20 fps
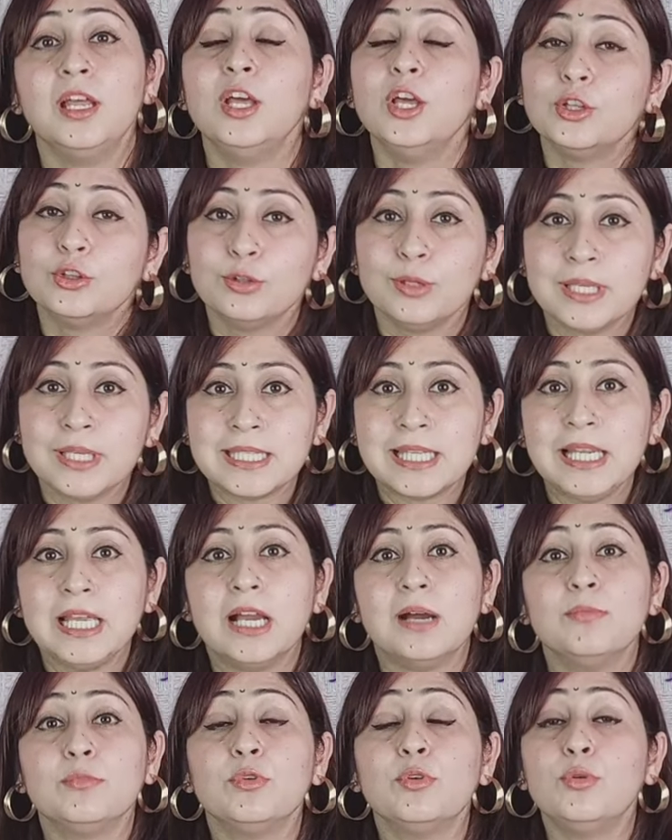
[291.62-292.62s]
तो इसलिए
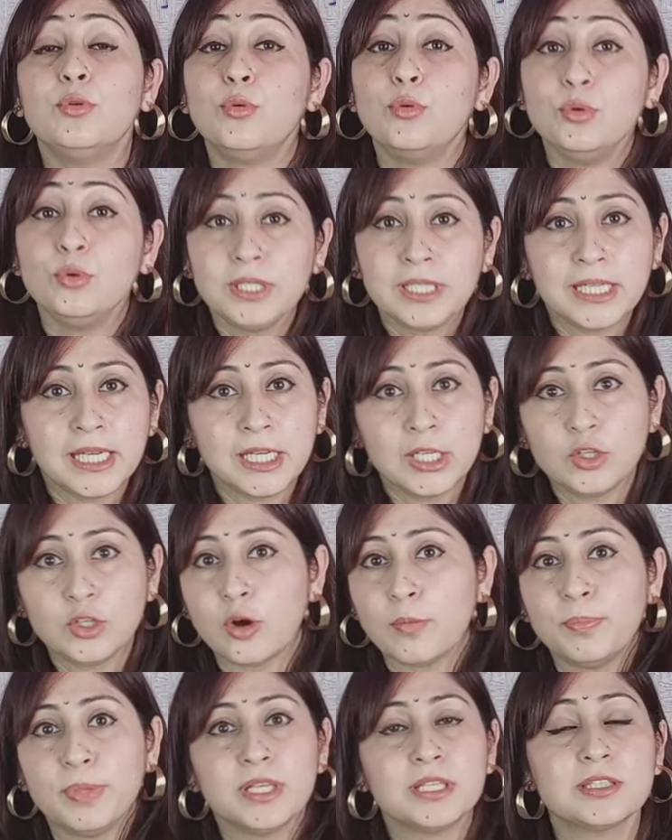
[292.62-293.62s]
हमको उनके
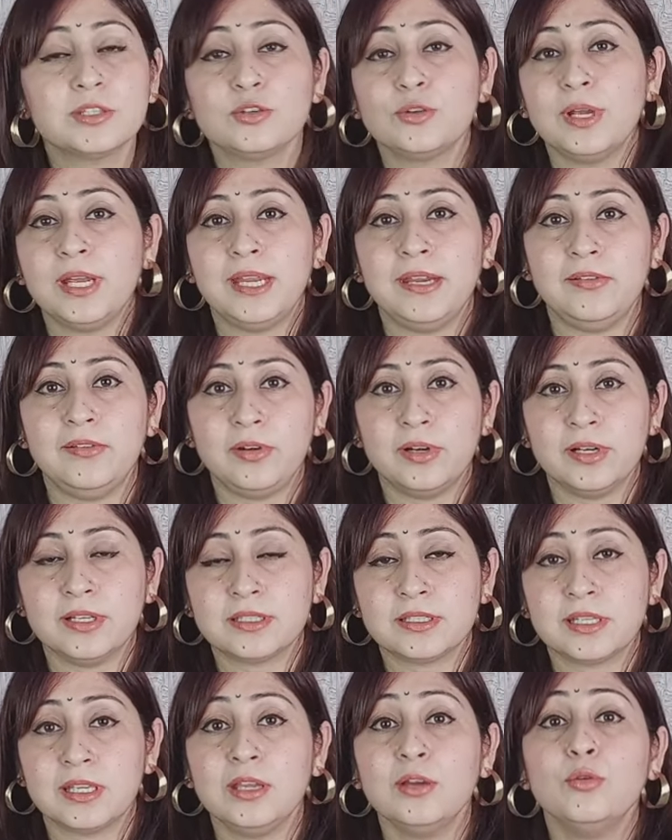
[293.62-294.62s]
टॉपिक्स जो है इंटरेस्ट
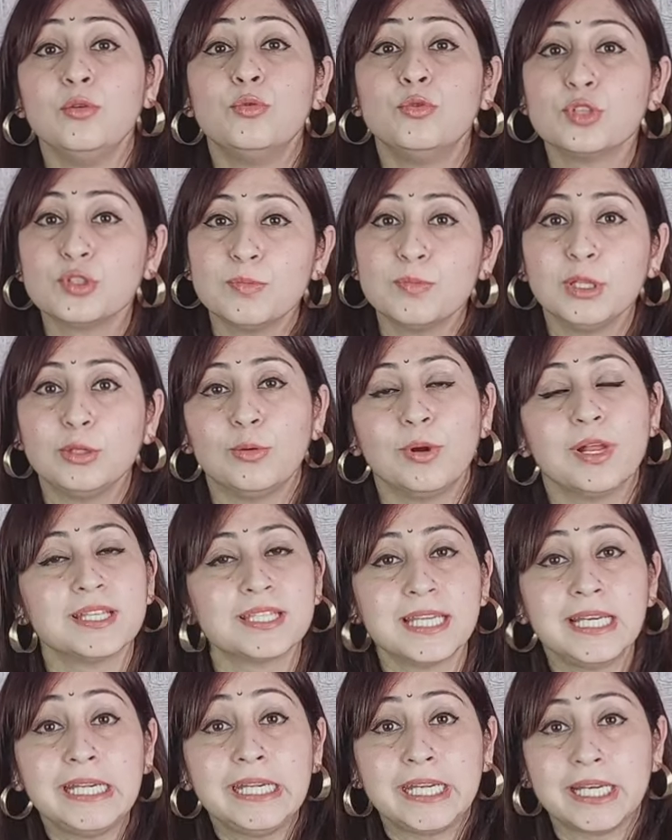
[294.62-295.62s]
के उसमें थोड़ा सा
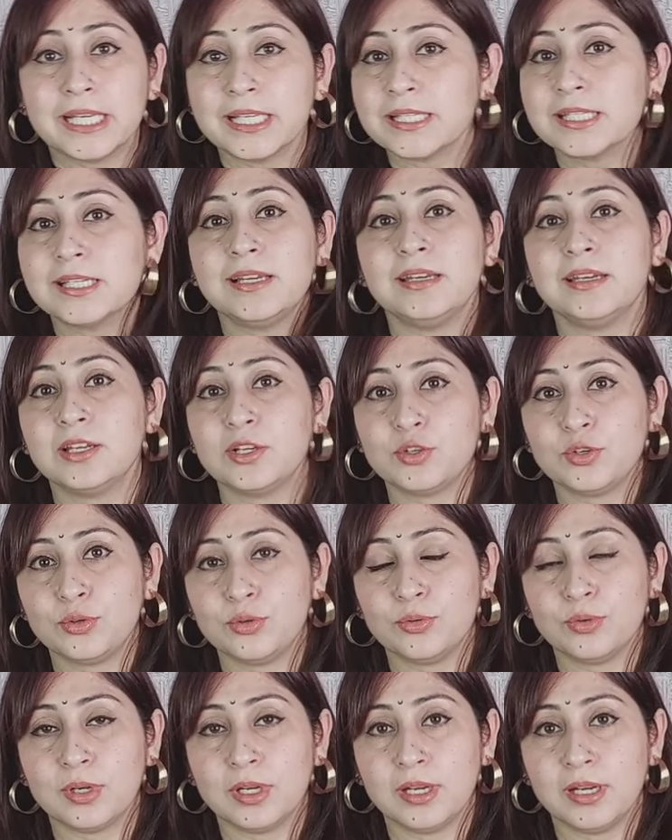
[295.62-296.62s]
इंटरेस्ट लेना शुरू
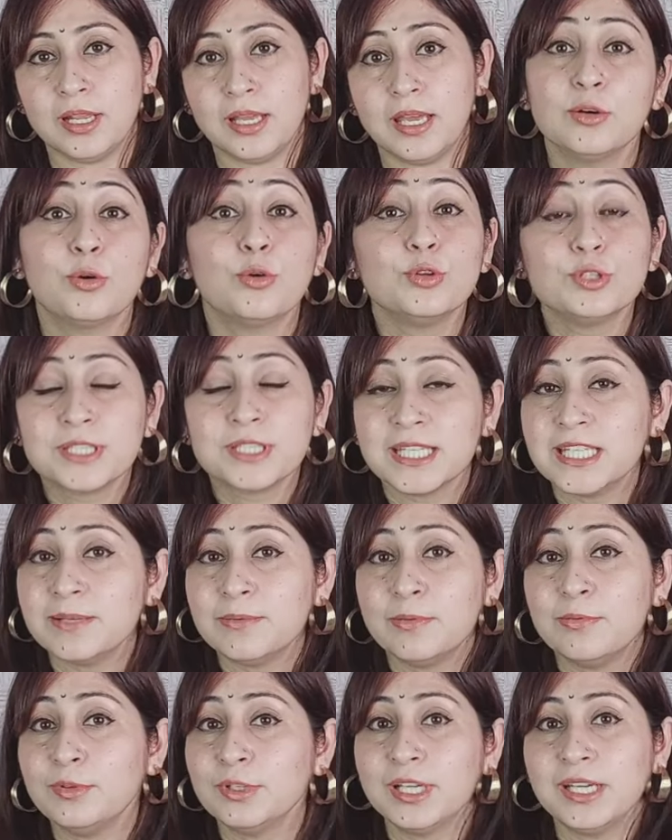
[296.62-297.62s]
करना है खुद से जब जब हम
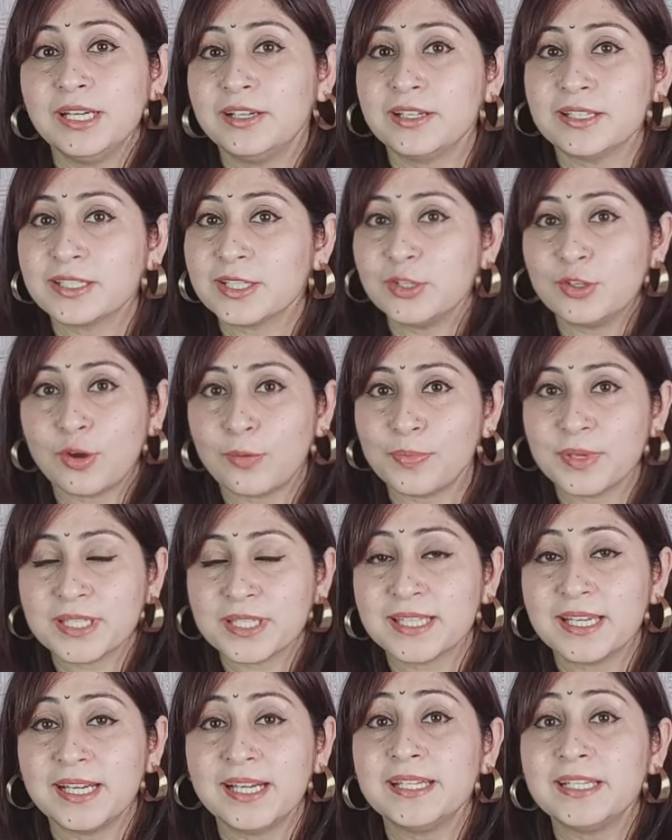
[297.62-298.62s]
उनके इंटरेस्ट के टॉपिक से
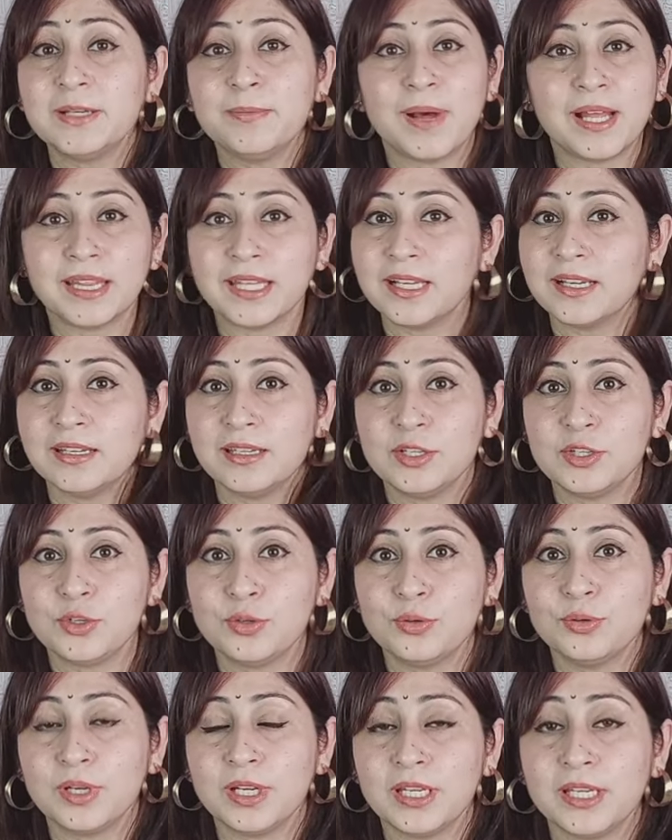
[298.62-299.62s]
रिलेटेड बातें करनी शुरू
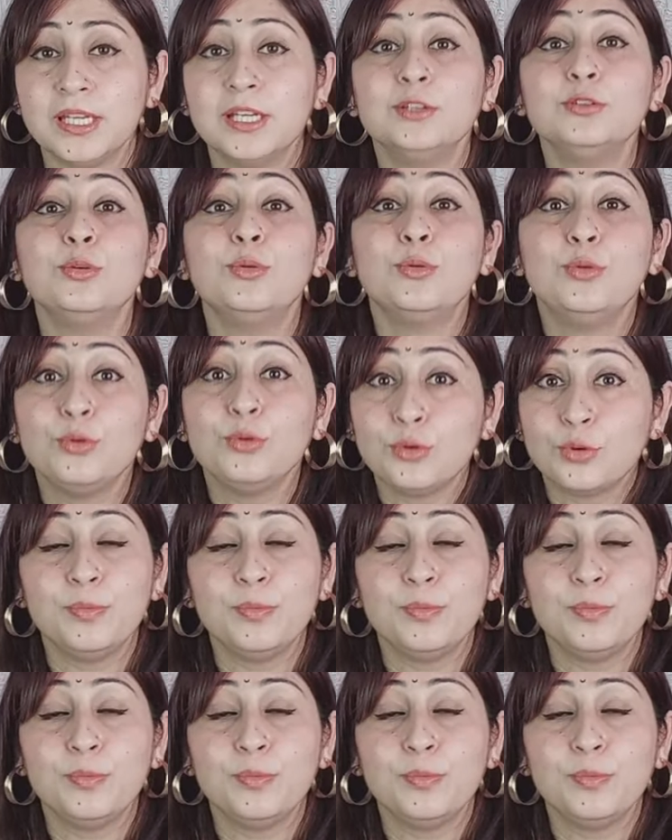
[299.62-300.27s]
करेंगे ना तो उनको